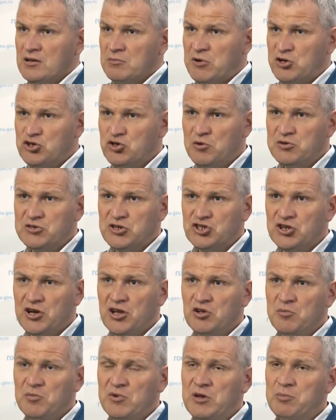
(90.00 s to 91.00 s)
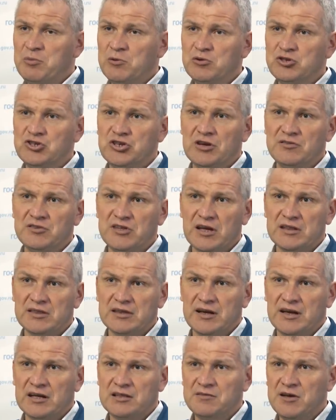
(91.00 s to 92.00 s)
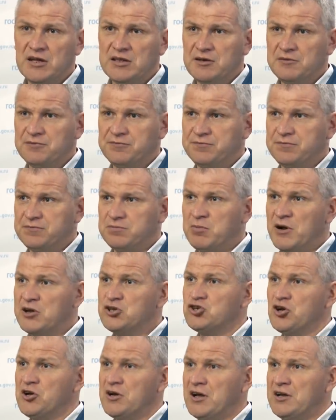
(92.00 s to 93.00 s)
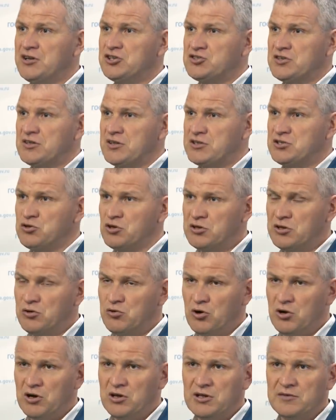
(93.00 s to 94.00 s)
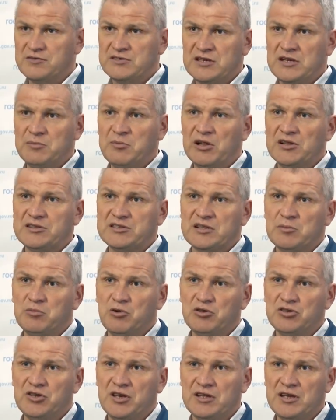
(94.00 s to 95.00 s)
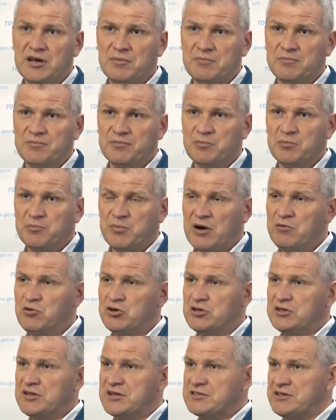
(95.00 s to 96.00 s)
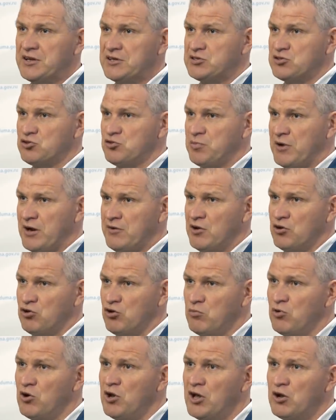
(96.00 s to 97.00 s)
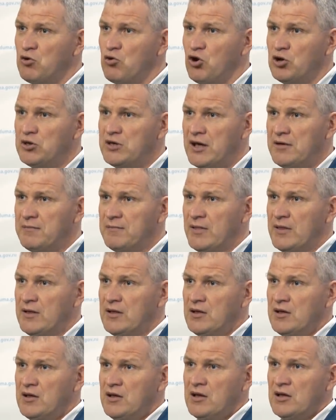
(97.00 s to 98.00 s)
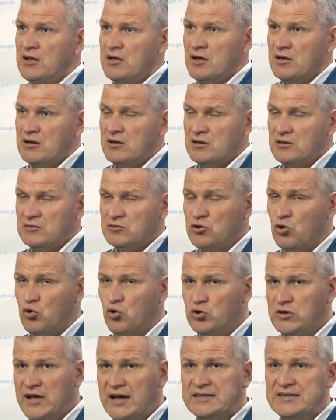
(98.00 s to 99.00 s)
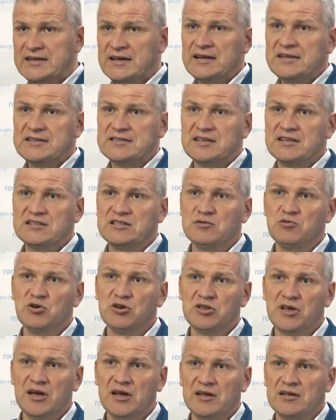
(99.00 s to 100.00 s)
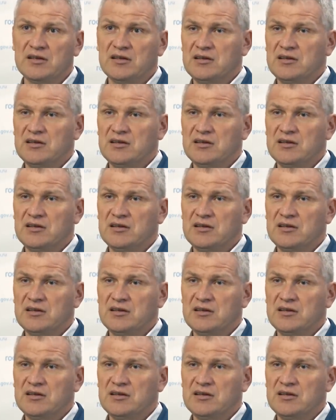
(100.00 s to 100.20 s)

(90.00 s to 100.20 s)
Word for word: большому сожалению, мы не получили внятных ответов. Большое количество надзорных органов занималось наблюдением, проводит доследственную проверку более года. Но куда делись на сегодня